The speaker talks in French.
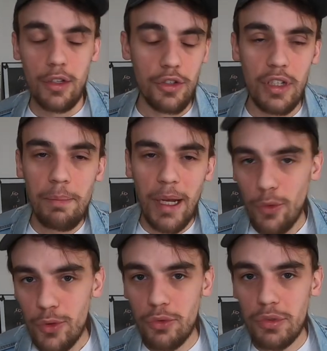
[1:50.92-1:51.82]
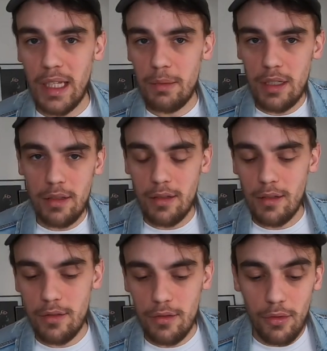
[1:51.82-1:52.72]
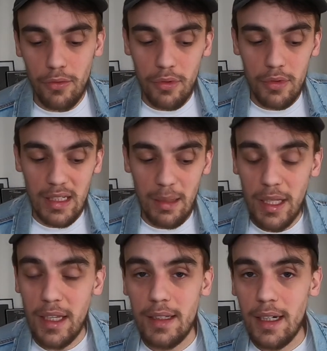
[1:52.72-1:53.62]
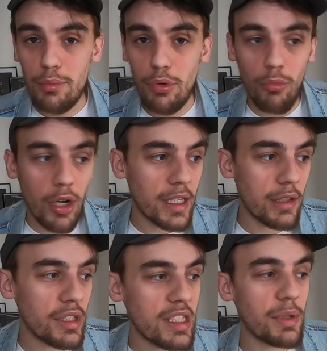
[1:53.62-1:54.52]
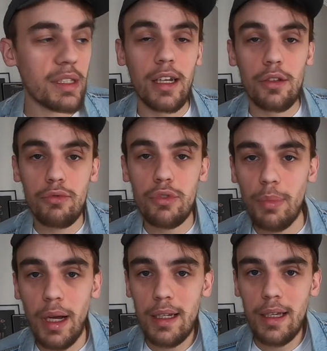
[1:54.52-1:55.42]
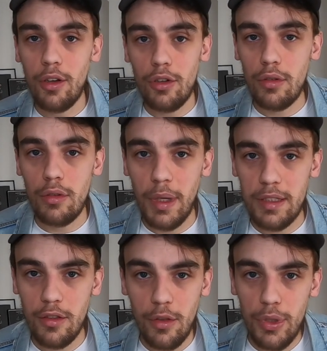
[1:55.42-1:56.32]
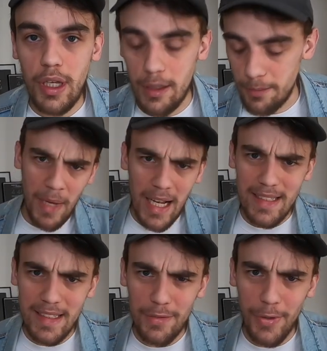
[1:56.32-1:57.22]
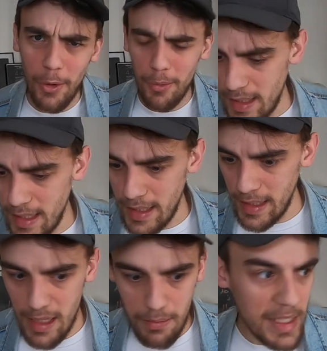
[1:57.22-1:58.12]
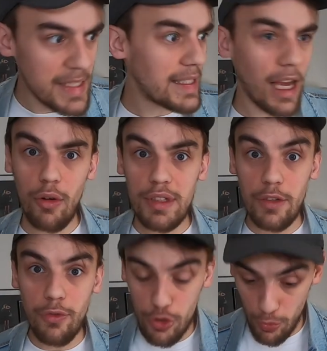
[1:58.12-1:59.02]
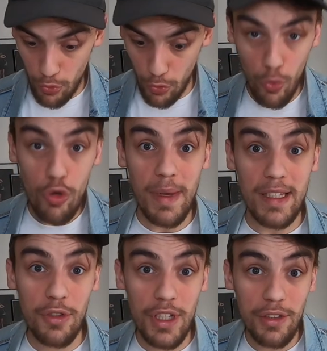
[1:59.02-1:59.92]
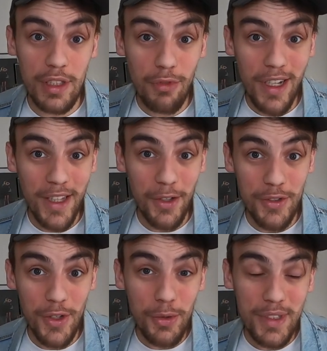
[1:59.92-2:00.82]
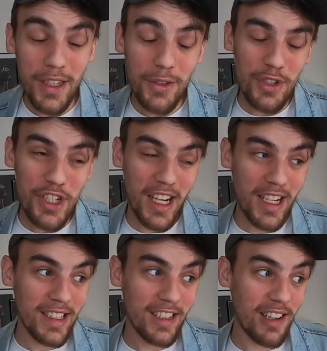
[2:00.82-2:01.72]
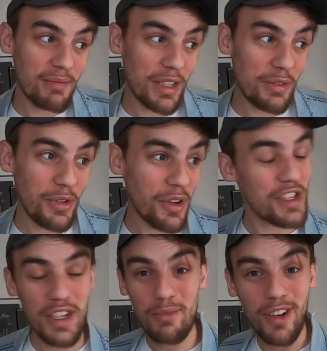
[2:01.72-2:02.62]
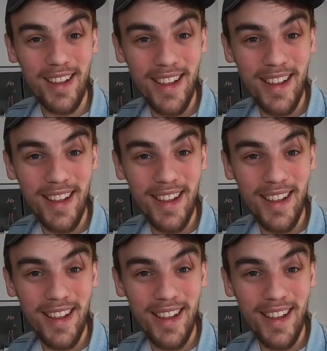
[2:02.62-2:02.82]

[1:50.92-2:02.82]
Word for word: je n'aime pas trop ce concept. Je, trouve que ça n'a pas d'intérêt pour moi d'aller voir des spectacles, de vous en parler alors que personne ne peut y aller. Mais là, c'est différent. Et il est midi 40 et il faut que je me grouille parce que j'ai rendez-vous à 14h au théâtre de Shell, qui est quand même à 1 heure de chez moi.